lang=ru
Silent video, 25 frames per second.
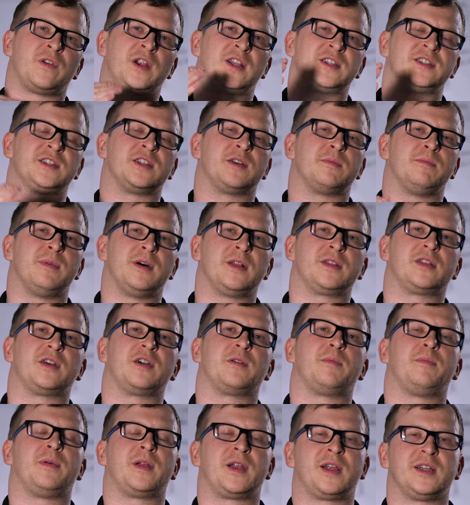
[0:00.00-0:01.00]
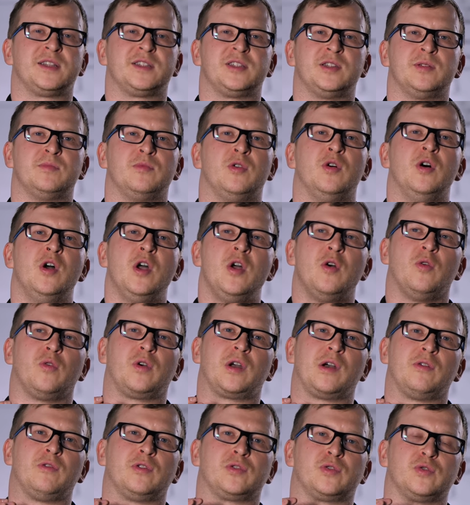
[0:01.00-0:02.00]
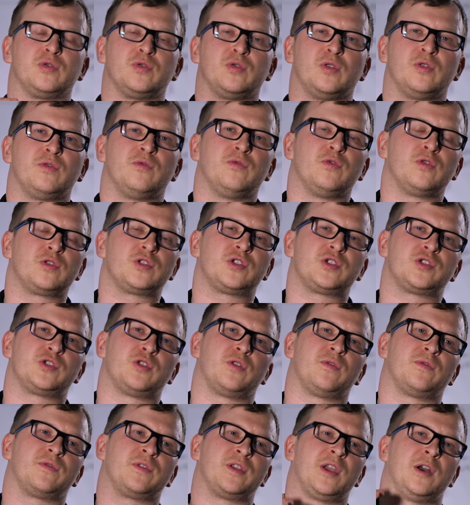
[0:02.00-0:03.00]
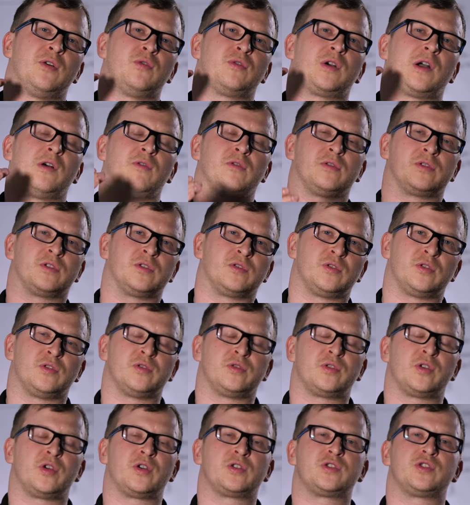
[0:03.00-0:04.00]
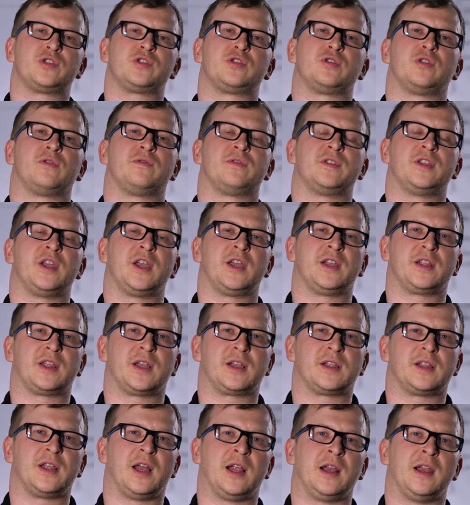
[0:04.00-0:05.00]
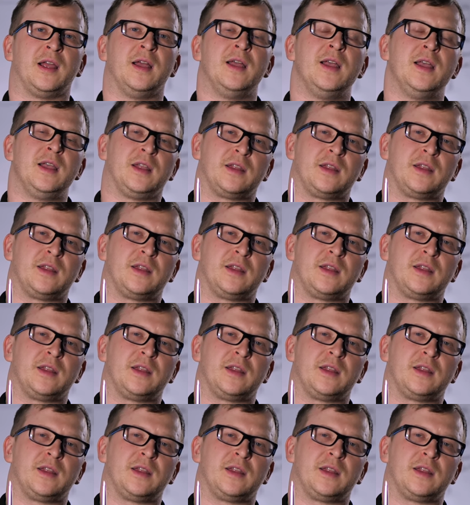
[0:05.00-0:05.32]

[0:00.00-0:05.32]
разных банках по-разному. У кого кого-то до двух часов дня, у кого-то до трех часов дня и так далее.